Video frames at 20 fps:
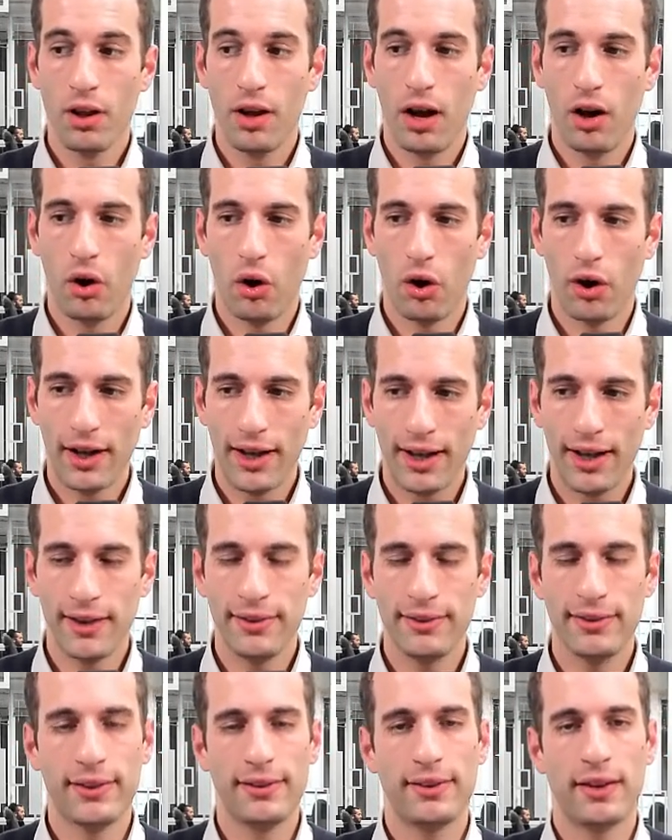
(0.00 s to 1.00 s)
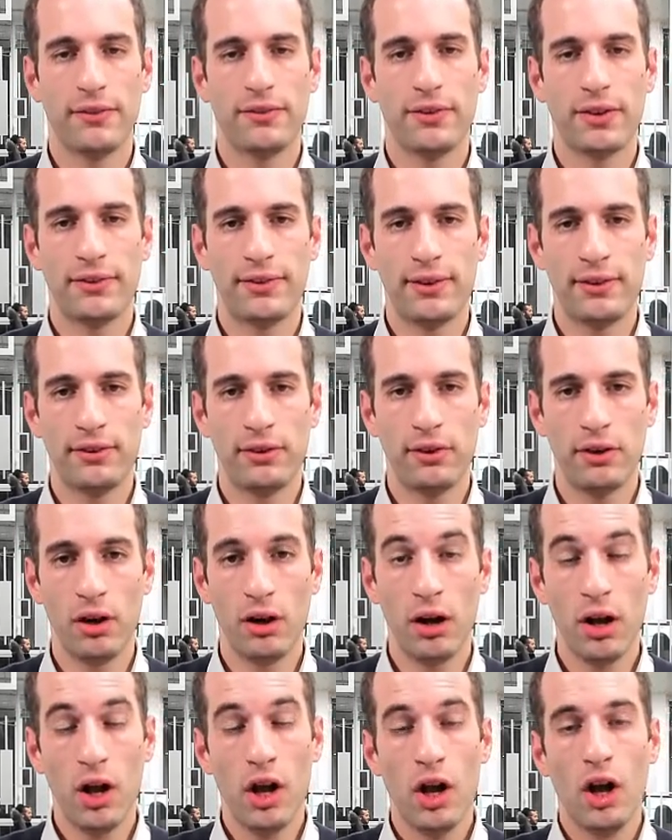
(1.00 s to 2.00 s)
Alors, crainte des
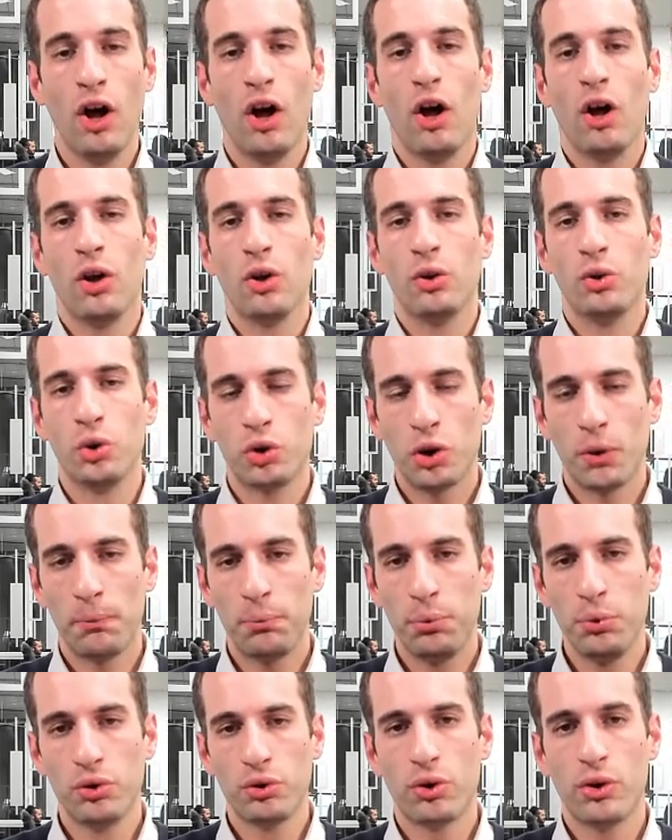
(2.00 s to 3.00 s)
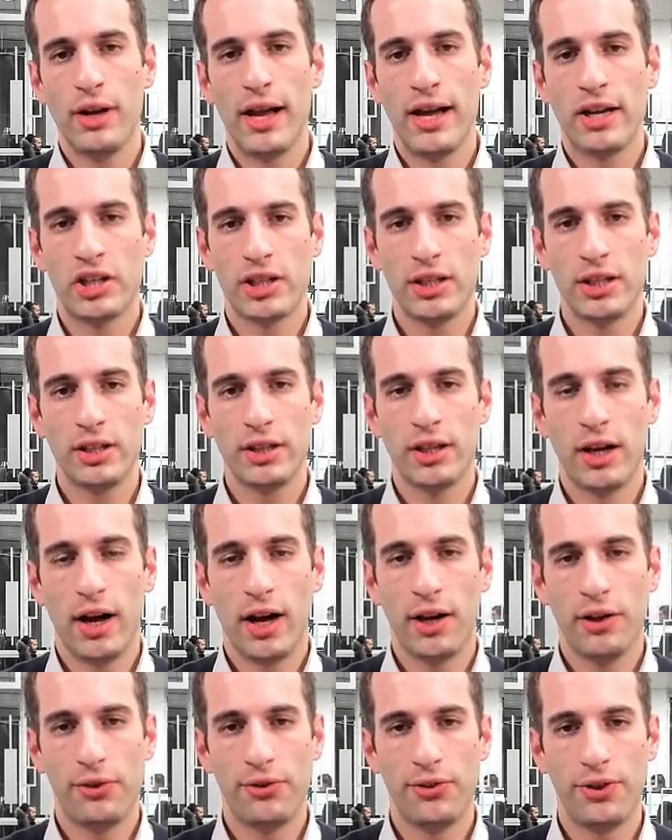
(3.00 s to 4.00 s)
investisseurs, D'autant plus que la Chine
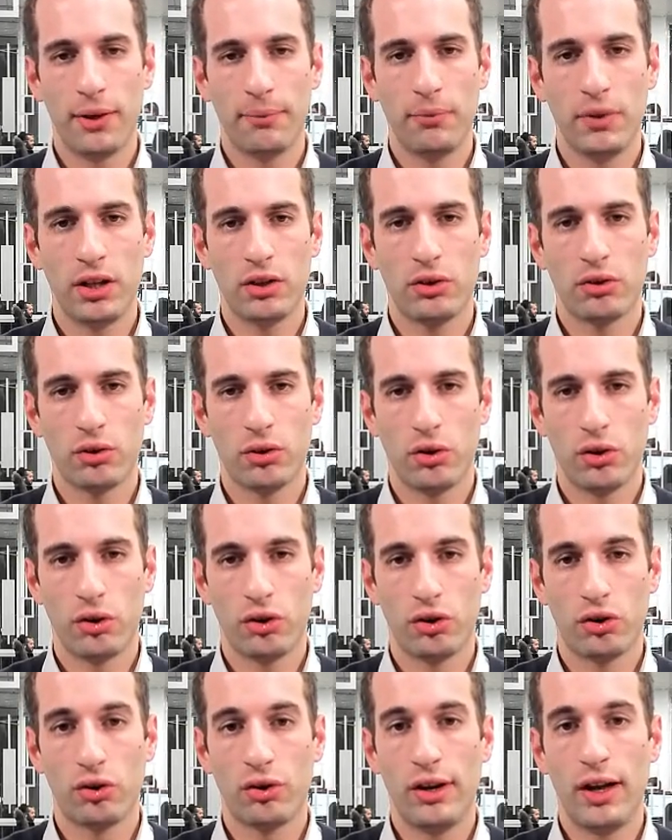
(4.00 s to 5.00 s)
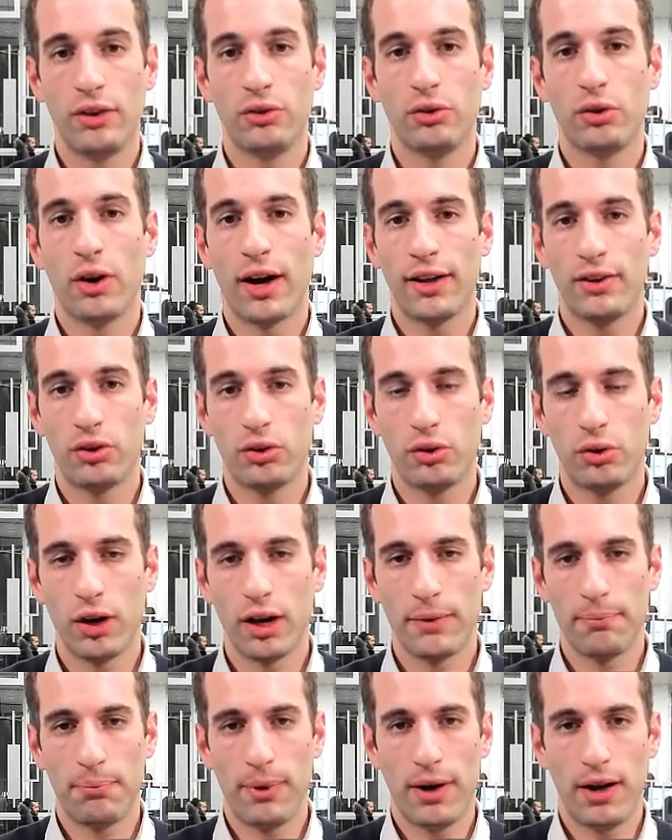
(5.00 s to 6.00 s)
a affirmé que cela ne
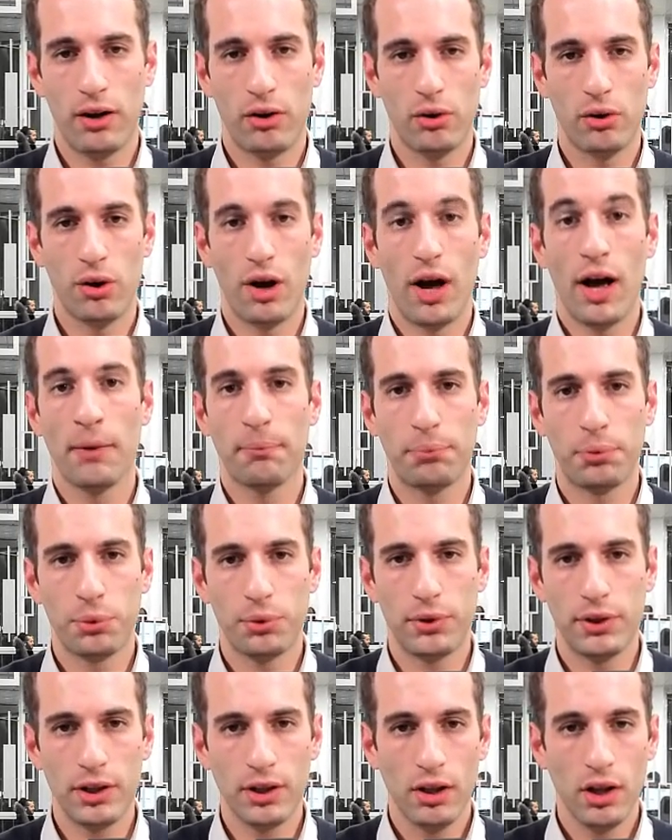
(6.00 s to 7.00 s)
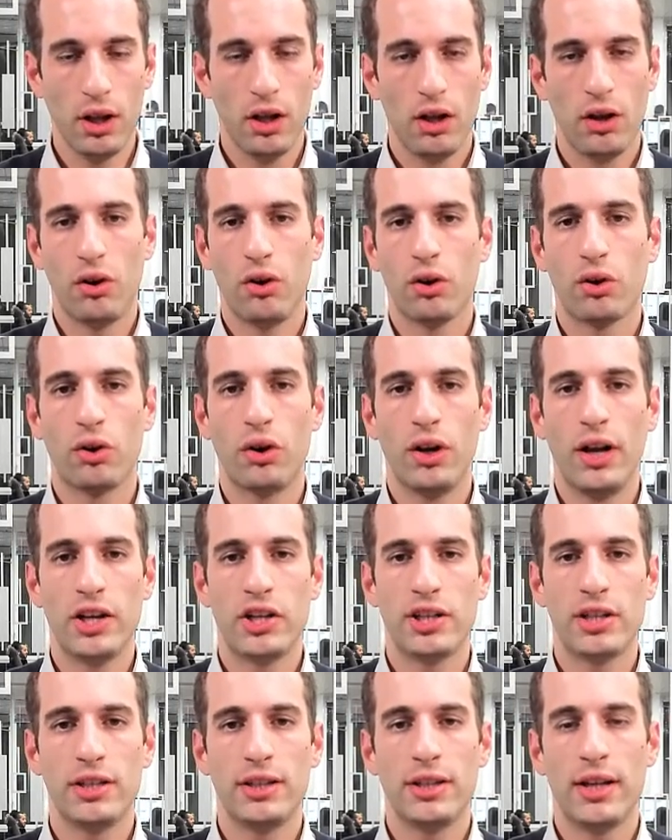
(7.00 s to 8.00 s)
resterait pas euh, impuni, euh, que la
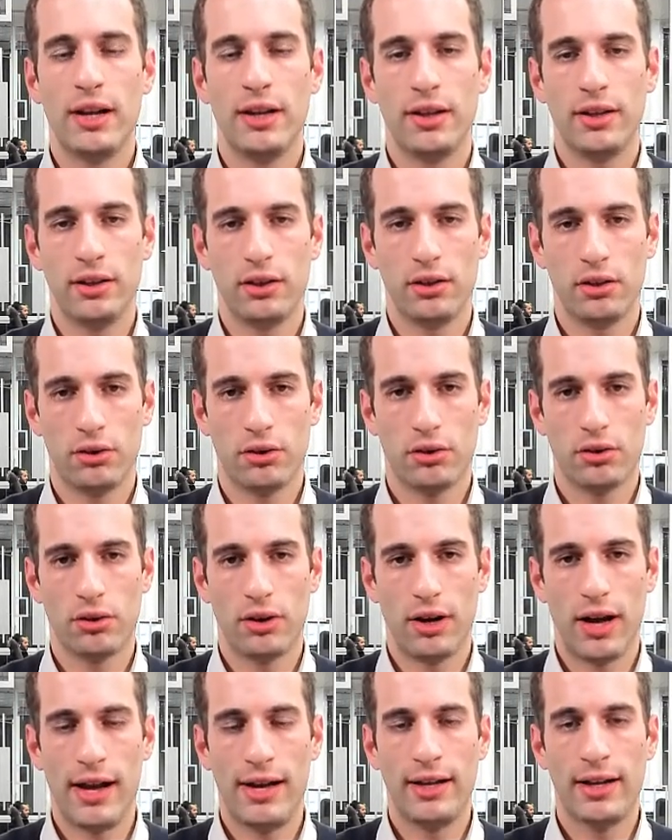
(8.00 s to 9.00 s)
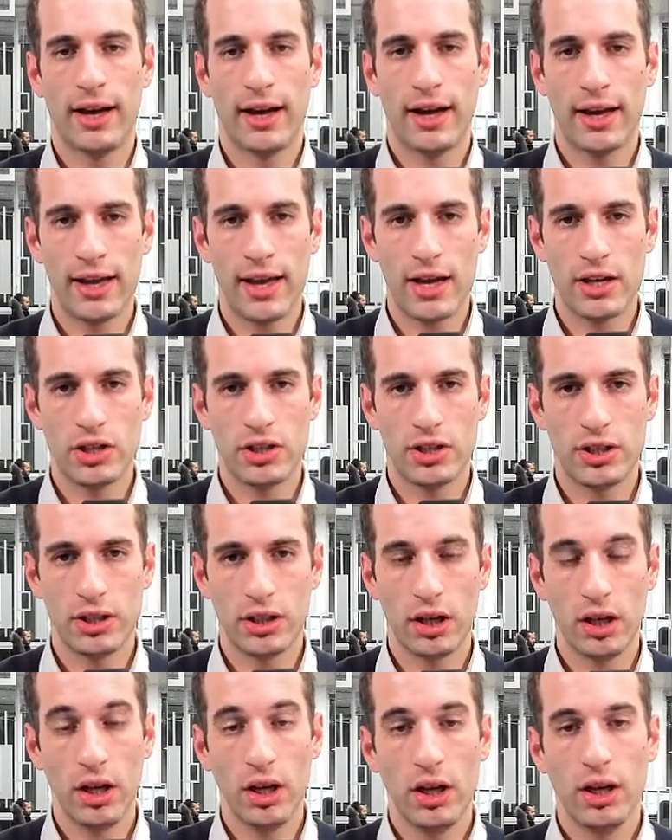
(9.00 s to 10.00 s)
Chine allait, euh, allait
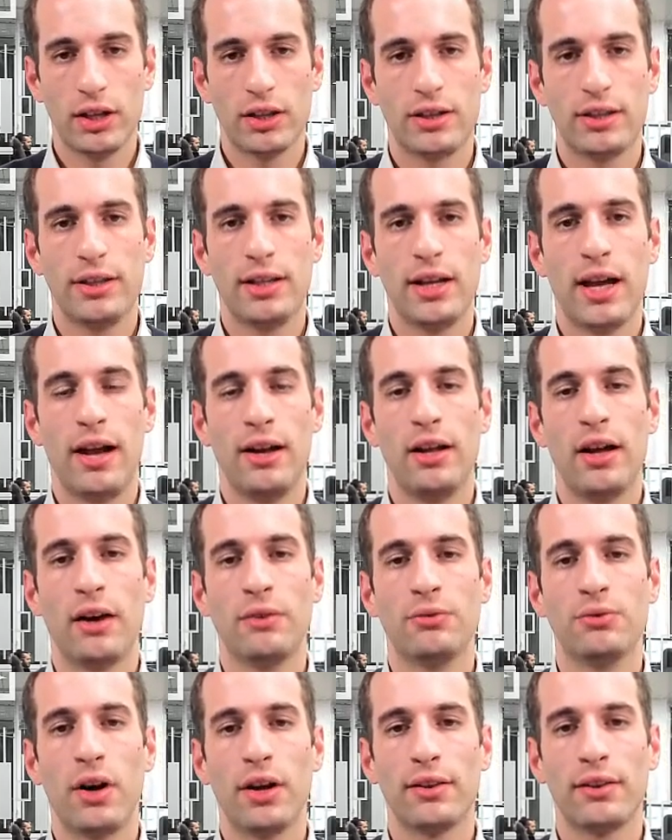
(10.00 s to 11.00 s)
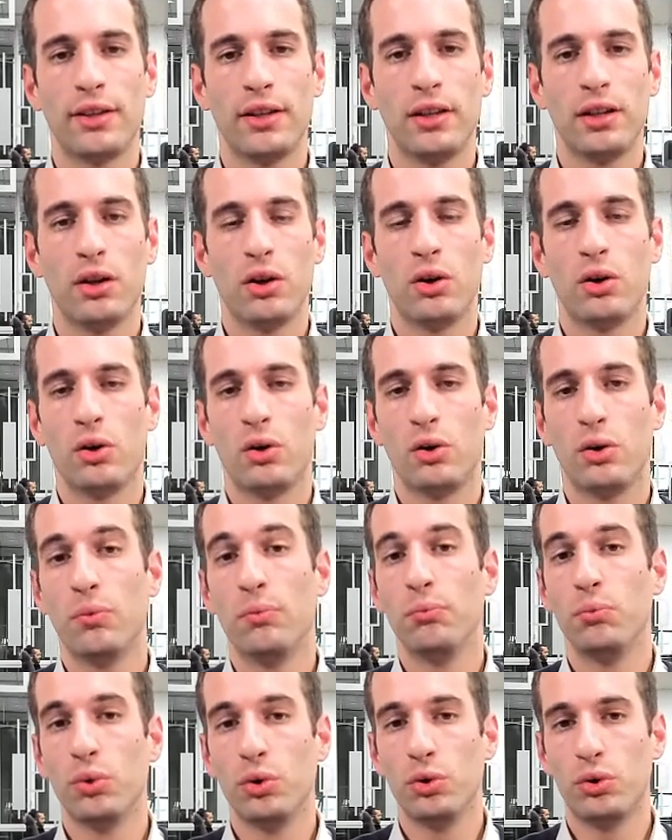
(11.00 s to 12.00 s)
réagir, qui allait avoir des
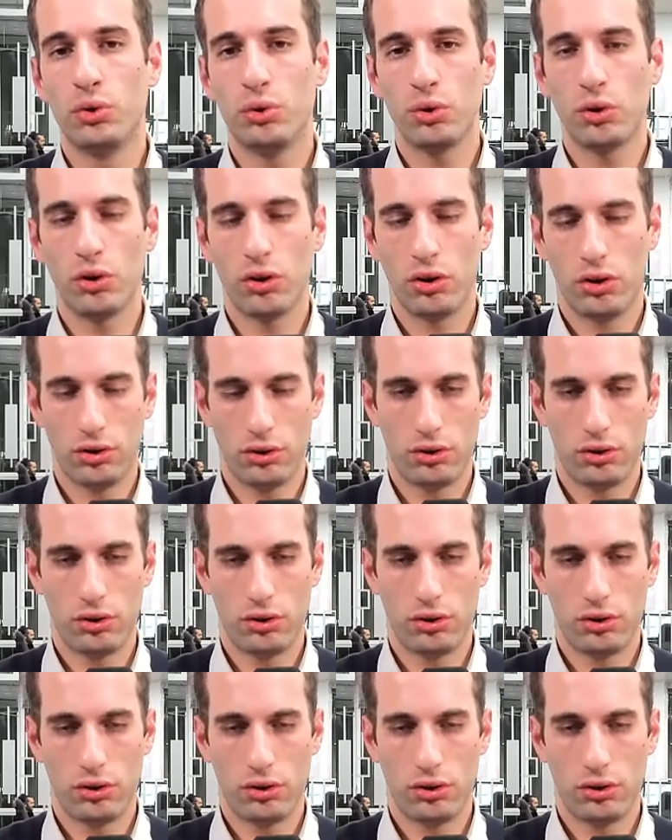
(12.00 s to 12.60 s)
mesures